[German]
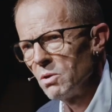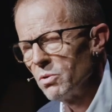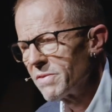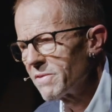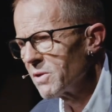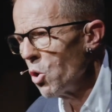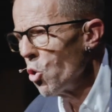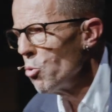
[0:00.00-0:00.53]
Schau,
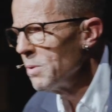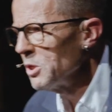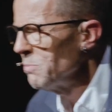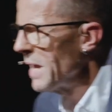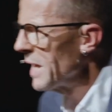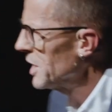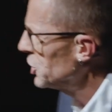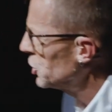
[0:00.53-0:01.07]
das Glauben ist
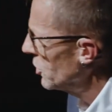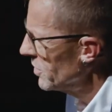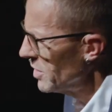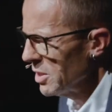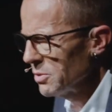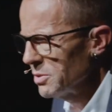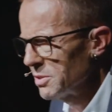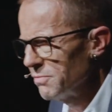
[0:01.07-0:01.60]
manchmal
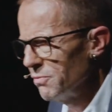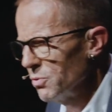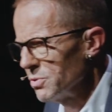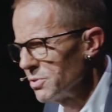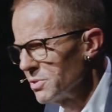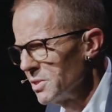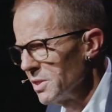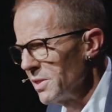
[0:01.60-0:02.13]
schöner als zu
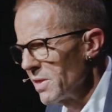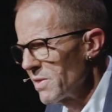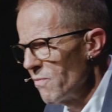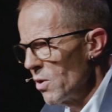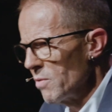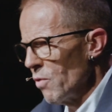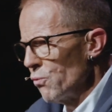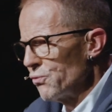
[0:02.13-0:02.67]
wissen. Die
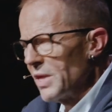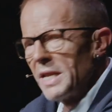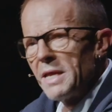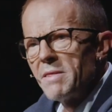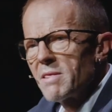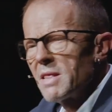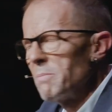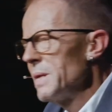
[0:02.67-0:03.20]
zwei, die auf der
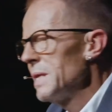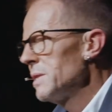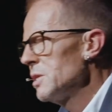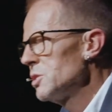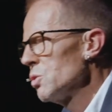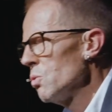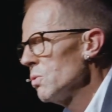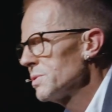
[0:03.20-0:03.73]
Insel im
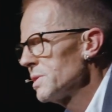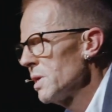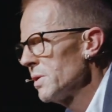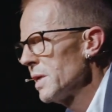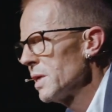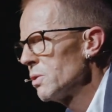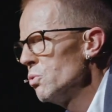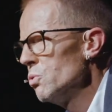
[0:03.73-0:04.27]
Indischen
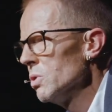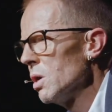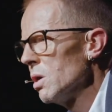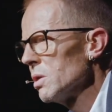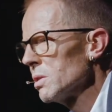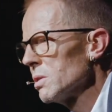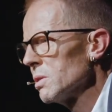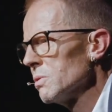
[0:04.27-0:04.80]
Ozean haben
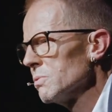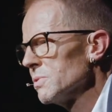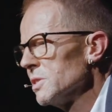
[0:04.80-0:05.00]
geheiratet.